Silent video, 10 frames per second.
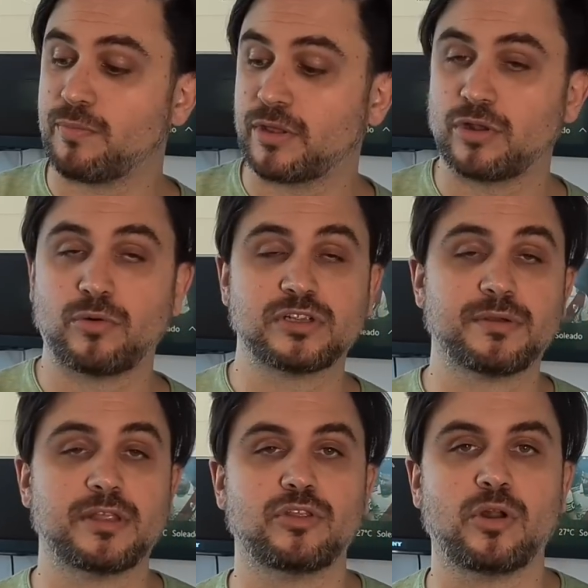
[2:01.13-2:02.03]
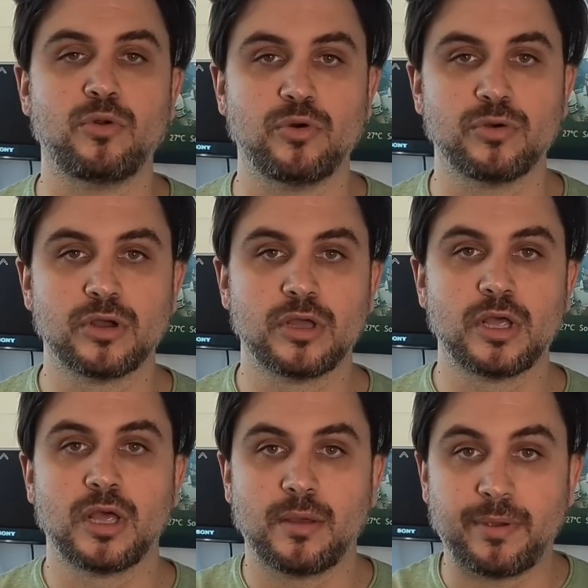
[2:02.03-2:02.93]
comprando el bolsa y vendiendo el blue.
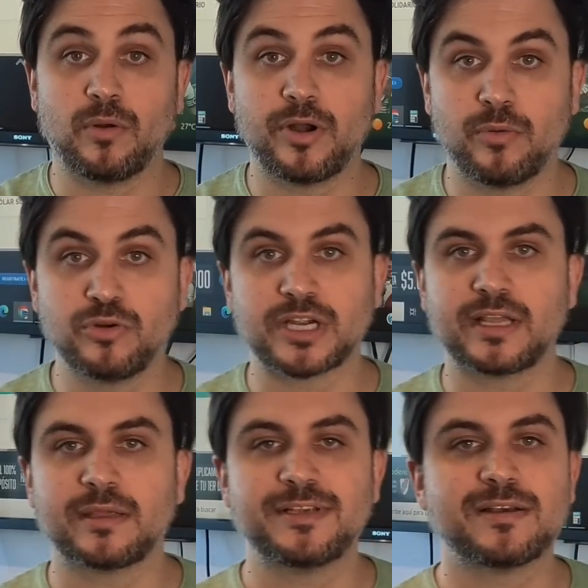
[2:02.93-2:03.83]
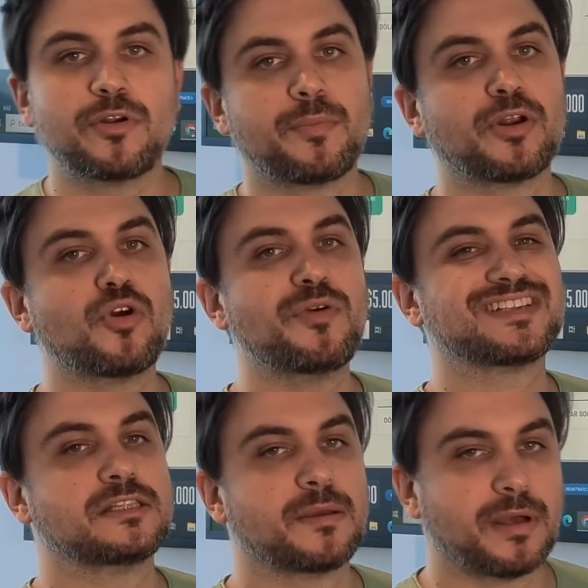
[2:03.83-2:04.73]
Pero bueno, mucha gente me dice, bueno, pero ¿cómo
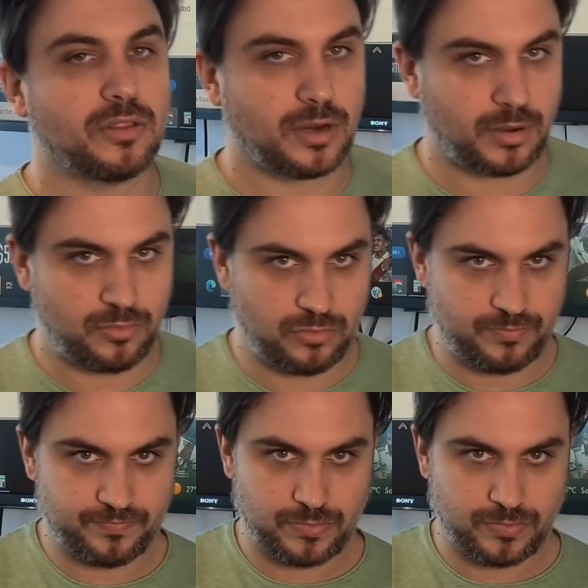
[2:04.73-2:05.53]
es el tema del dólar blue?